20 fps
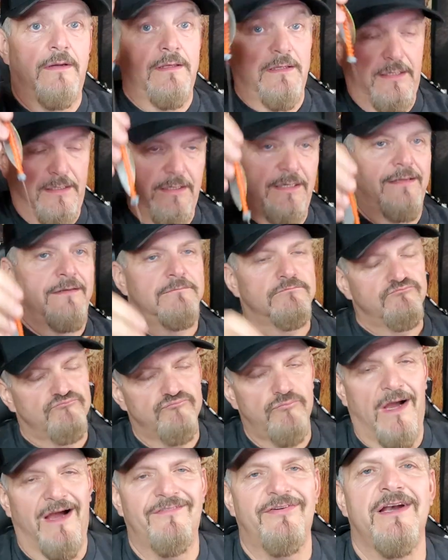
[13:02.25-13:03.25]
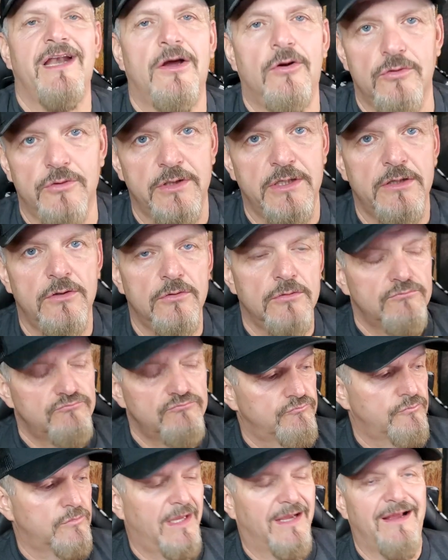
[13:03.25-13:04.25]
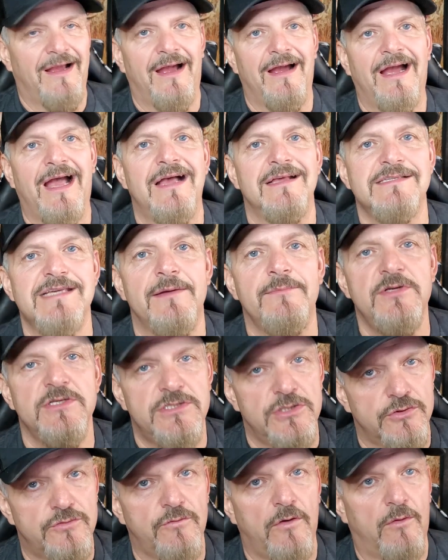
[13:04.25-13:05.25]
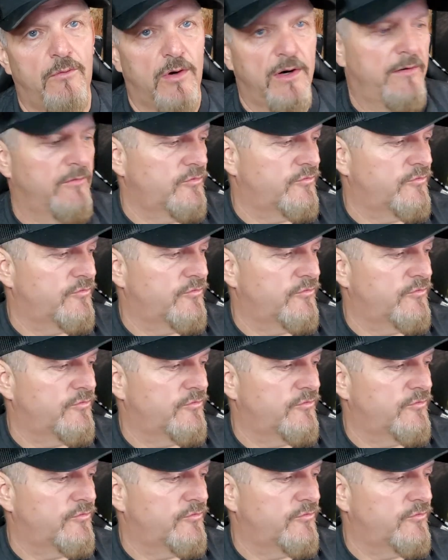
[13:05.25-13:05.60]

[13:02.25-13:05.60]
Euh, à la fin de la journée, à à, à, à midi, tu vas, avoir,